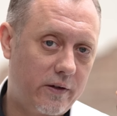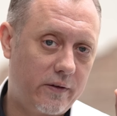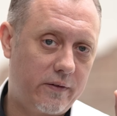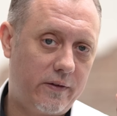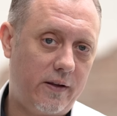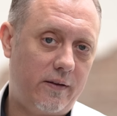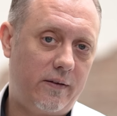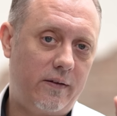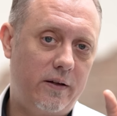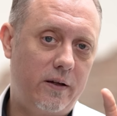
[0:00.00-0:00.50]

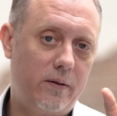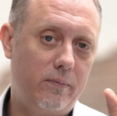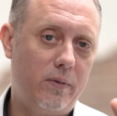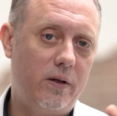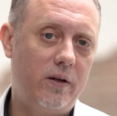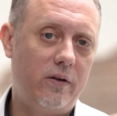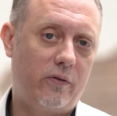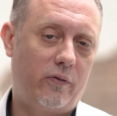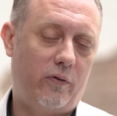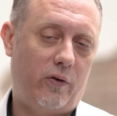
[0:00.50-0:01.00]
gesetzliche
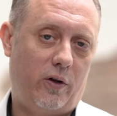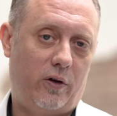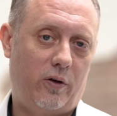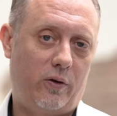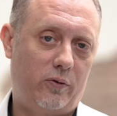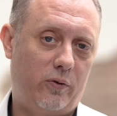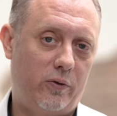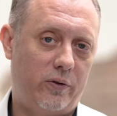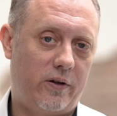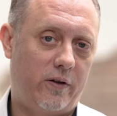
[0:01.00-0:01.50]

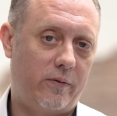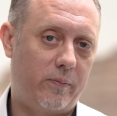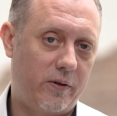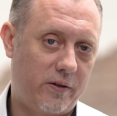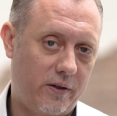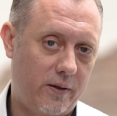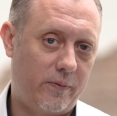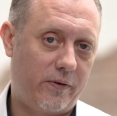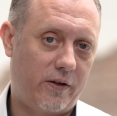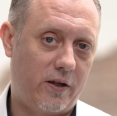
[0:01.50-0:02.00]
Mindestförderung durch das
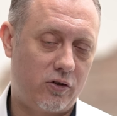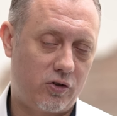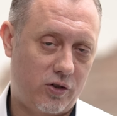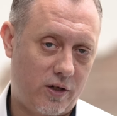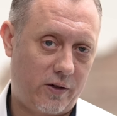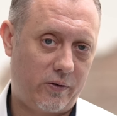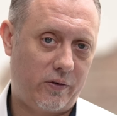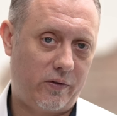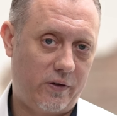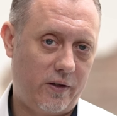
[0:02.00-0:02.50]

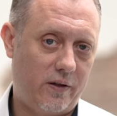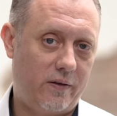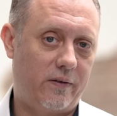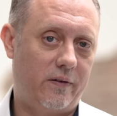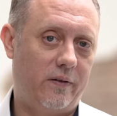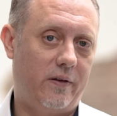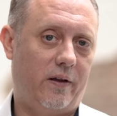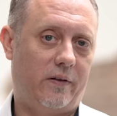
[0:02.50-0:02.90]
Betriebsrentenstärkungsgesetz,